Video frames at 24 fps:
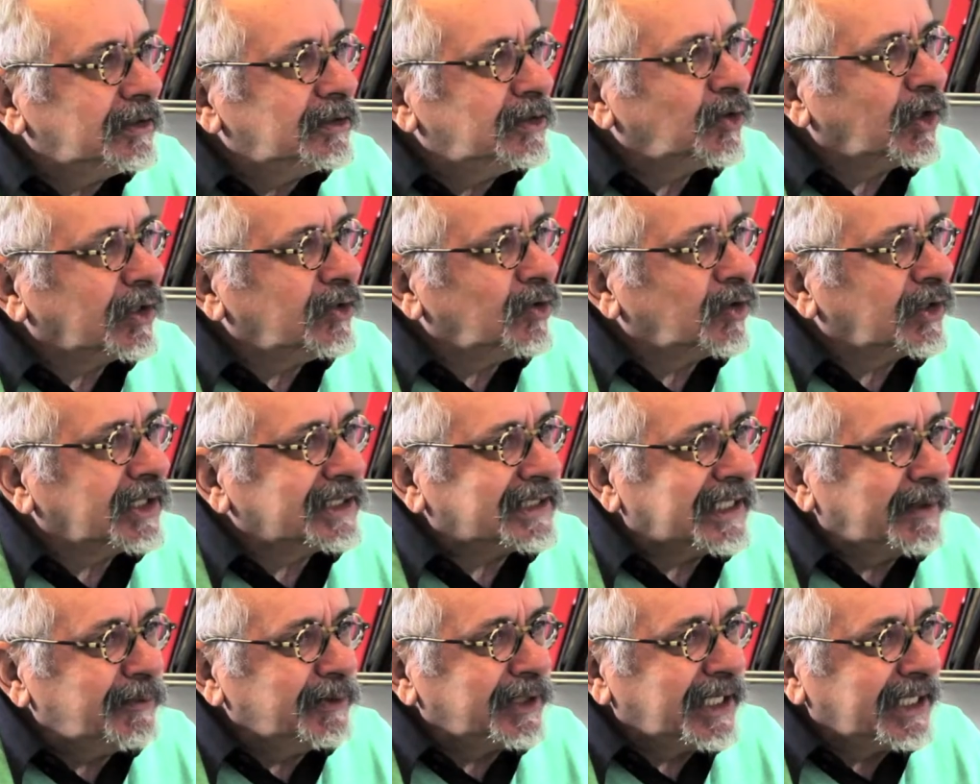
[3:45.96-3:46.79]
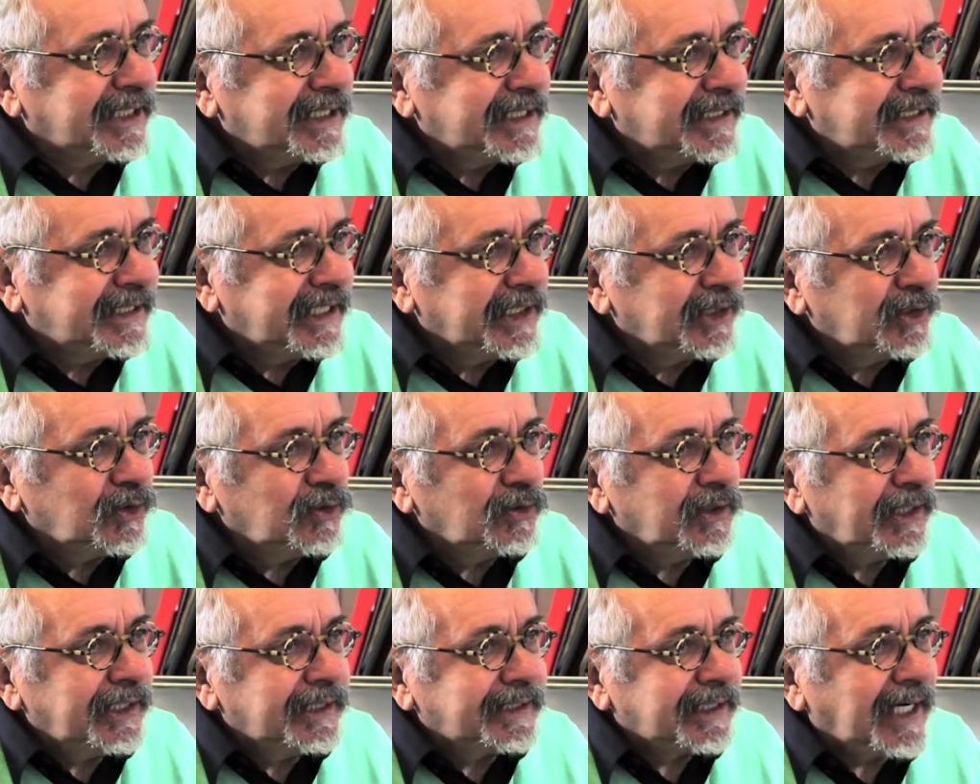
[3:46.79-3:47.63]
lo, lo, que estamos
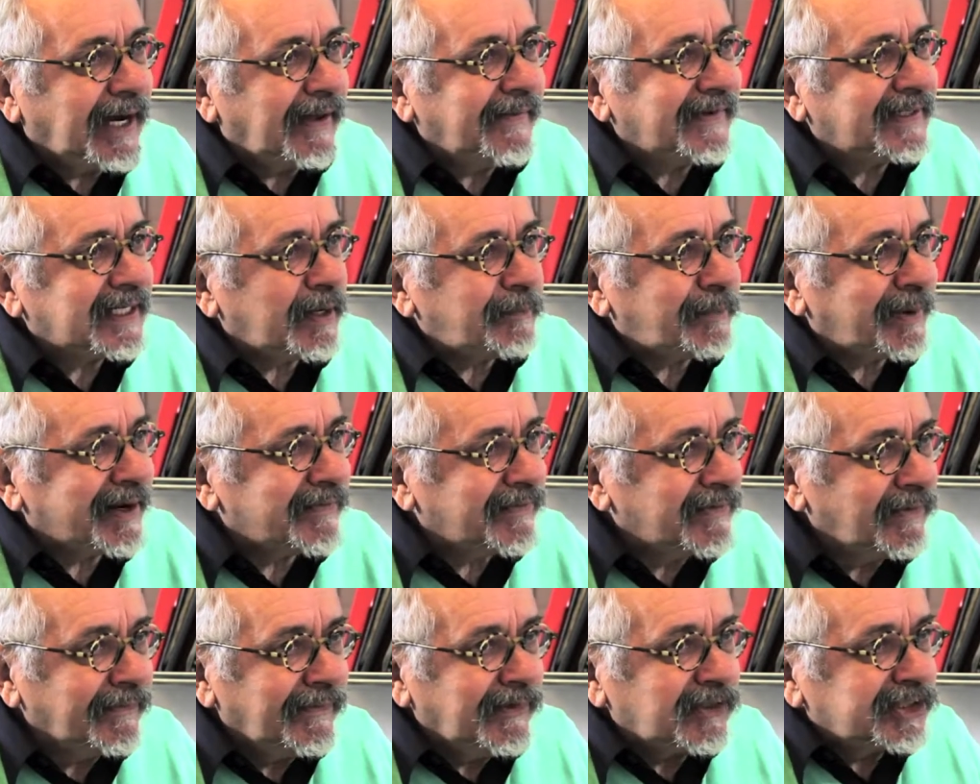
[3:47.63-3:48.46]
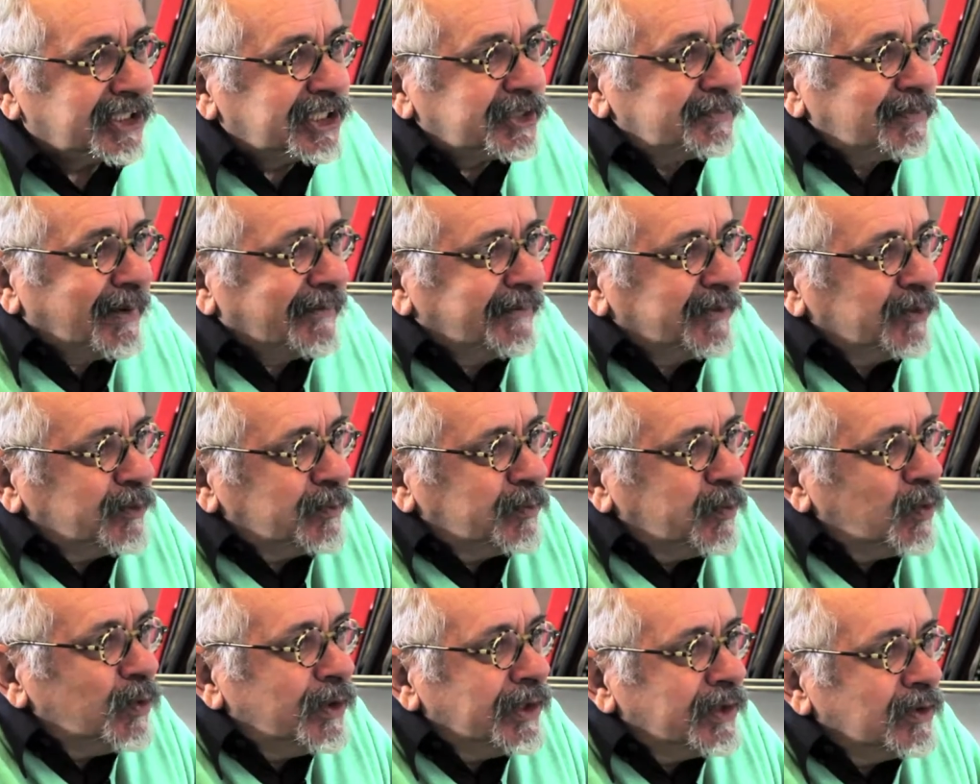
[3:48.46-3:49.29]
asistiendo es a la desaparición de los espacios
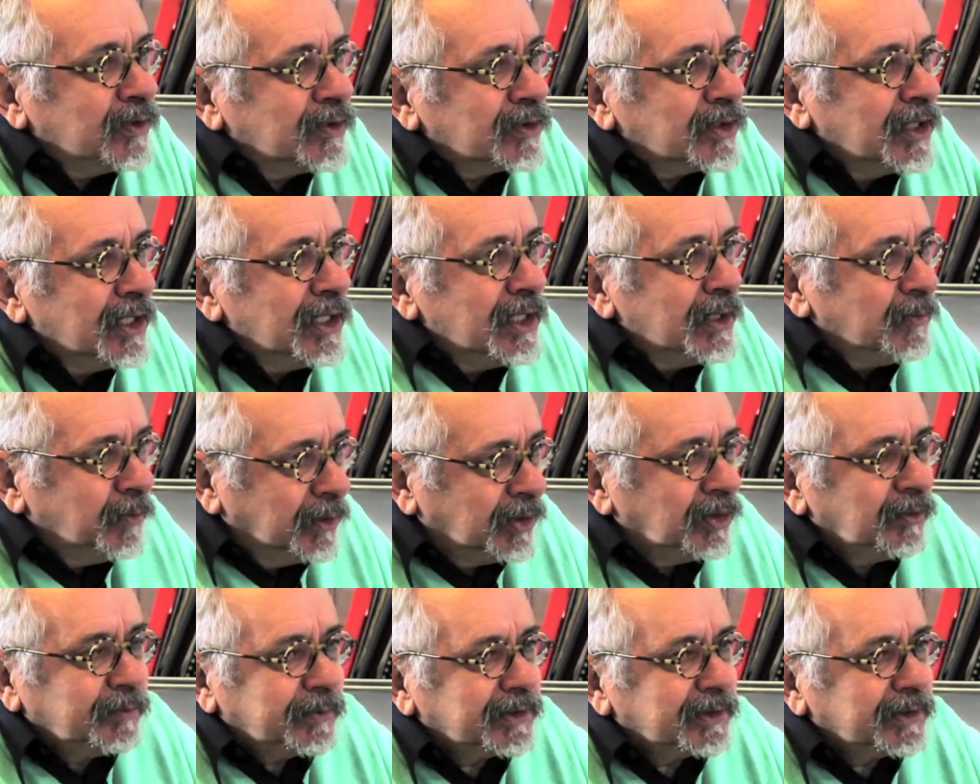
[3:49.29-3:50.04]
públicos. Bueno,